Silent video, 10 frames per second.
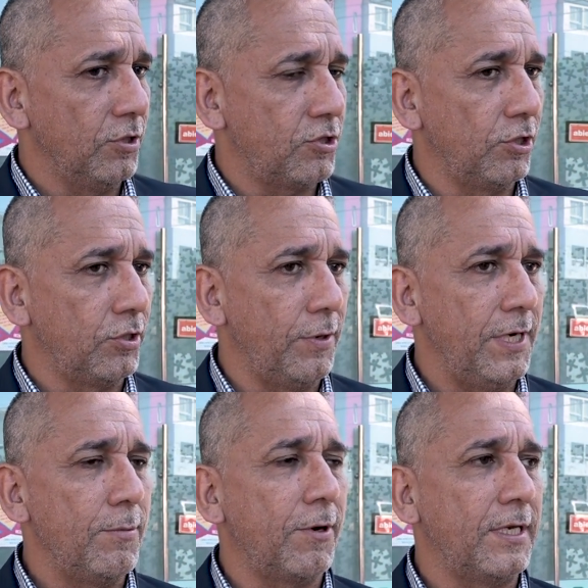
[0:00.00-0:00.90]
nosotros
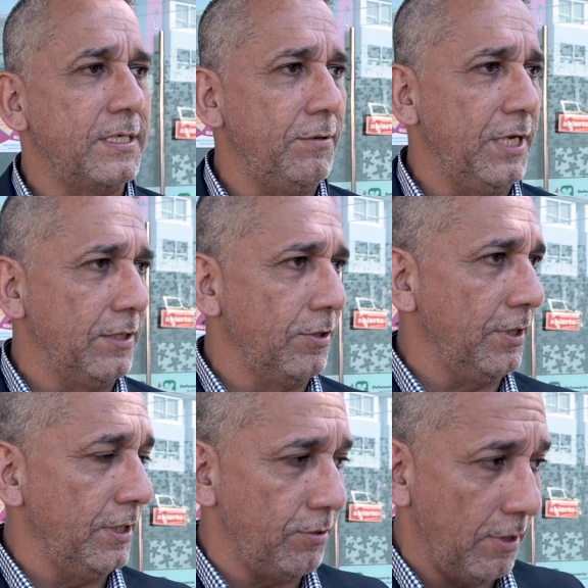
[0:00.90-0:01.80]
venimos recibiendo
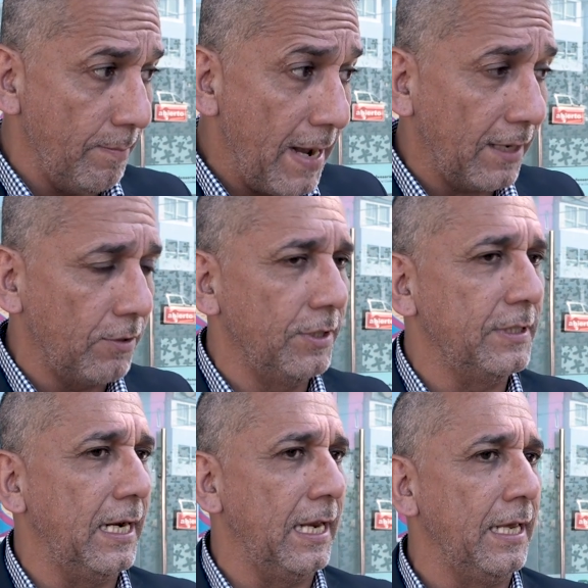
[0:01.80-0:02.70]
dentro del marco de
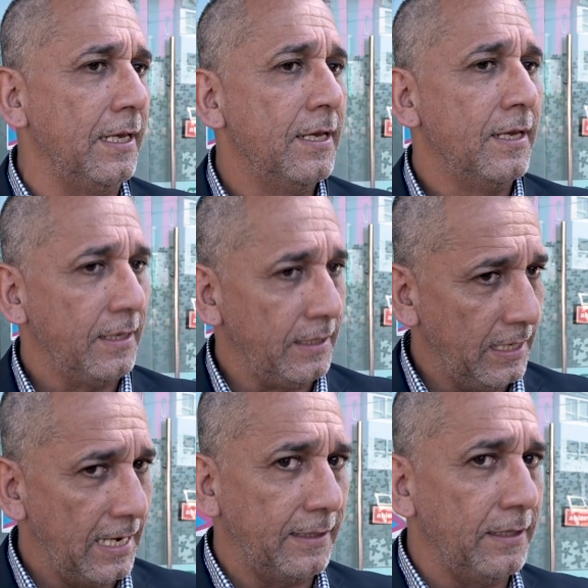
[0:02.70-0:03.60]
esta ley
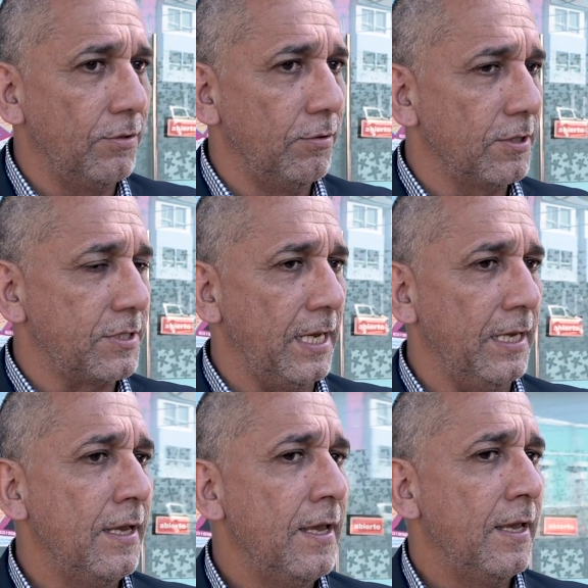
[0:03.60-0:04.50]
y el artículo 6,